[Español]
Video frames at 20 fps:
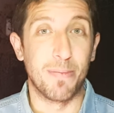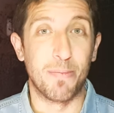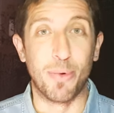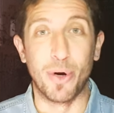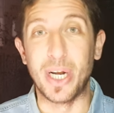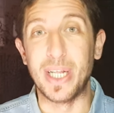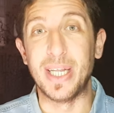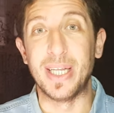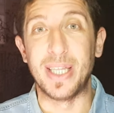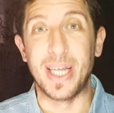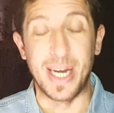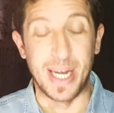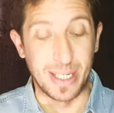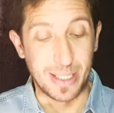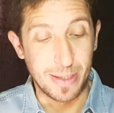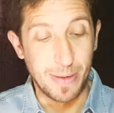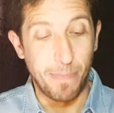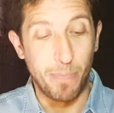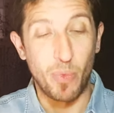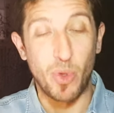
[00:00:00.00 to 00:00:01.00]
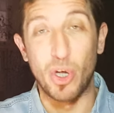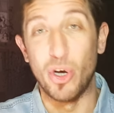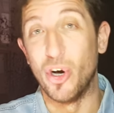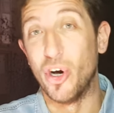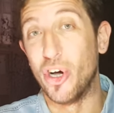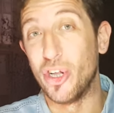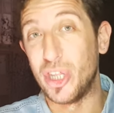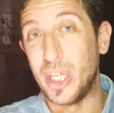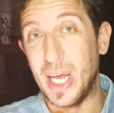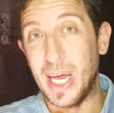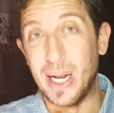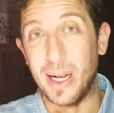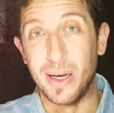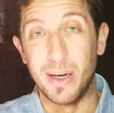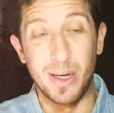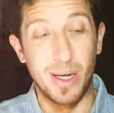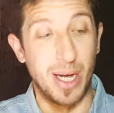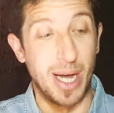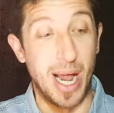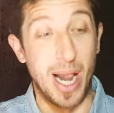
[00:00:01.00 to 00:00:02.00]
Por ende tenés hotel,
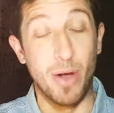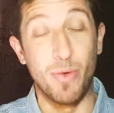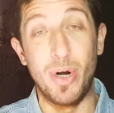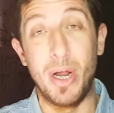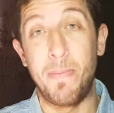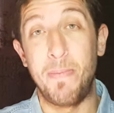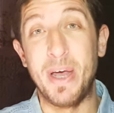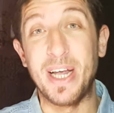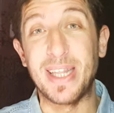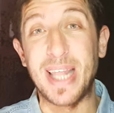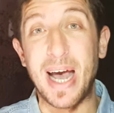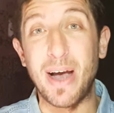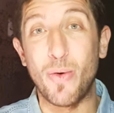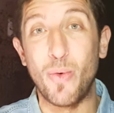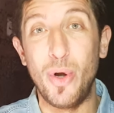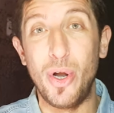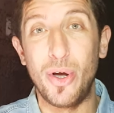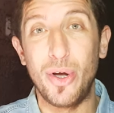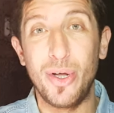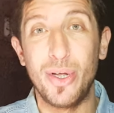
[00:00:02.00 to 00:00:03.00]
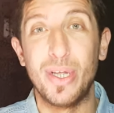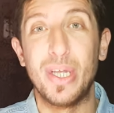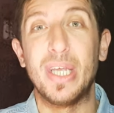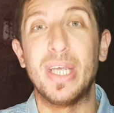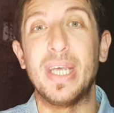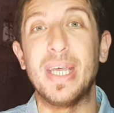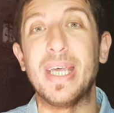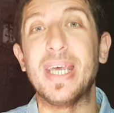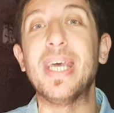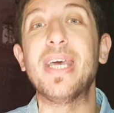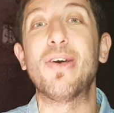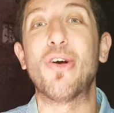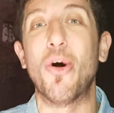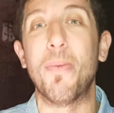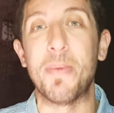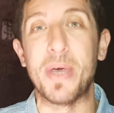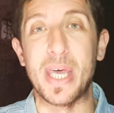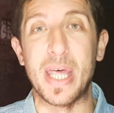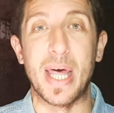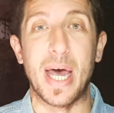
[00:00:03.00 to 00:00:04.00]
algún espectáculo y
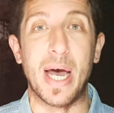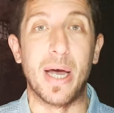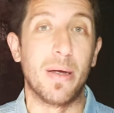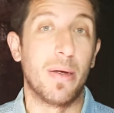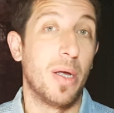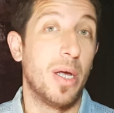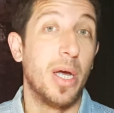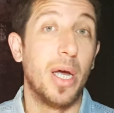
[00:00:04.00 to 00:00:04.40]
comida.